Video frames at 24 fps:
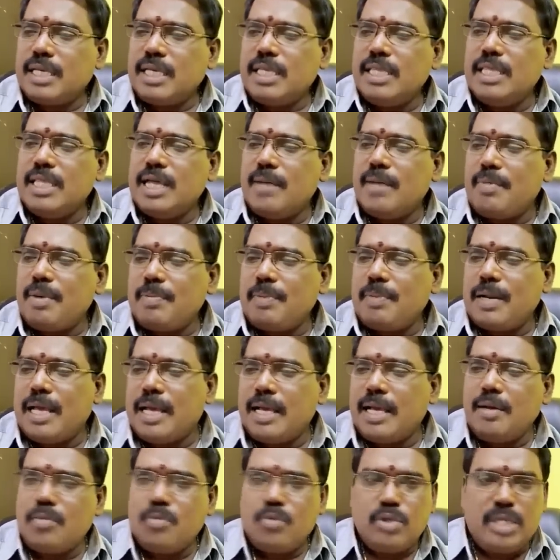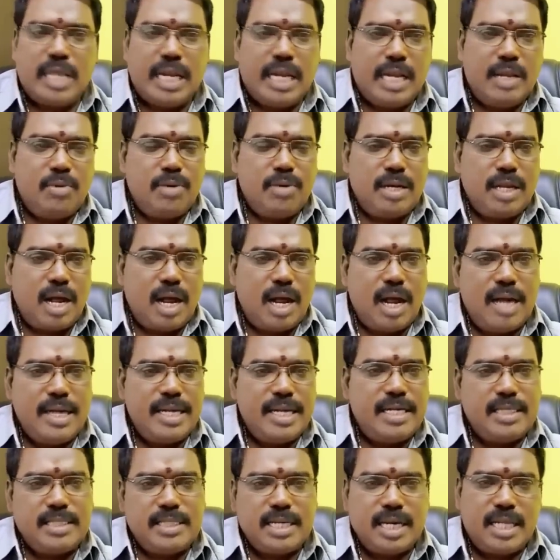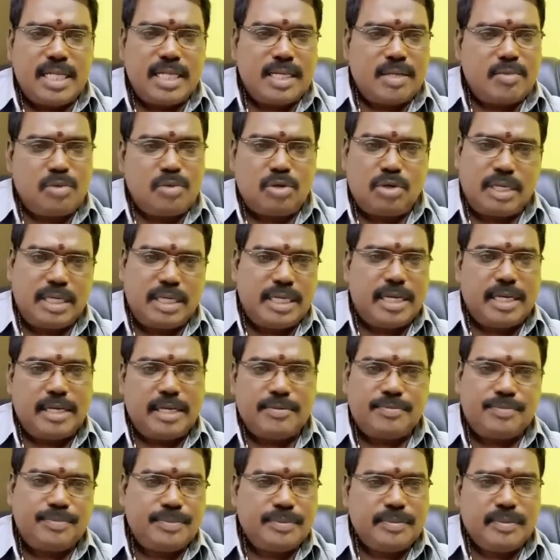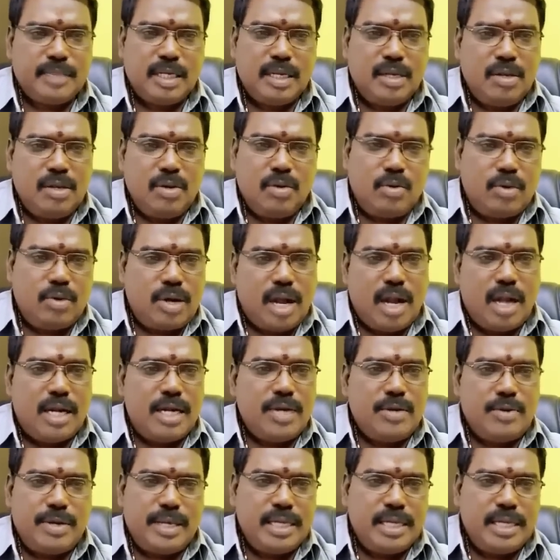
இந்த அமைப்பில் முதல்ல ஒரு ஆணின் ஜாதகம் கொடுக்குறேன் ஒரு ஆணினுடைய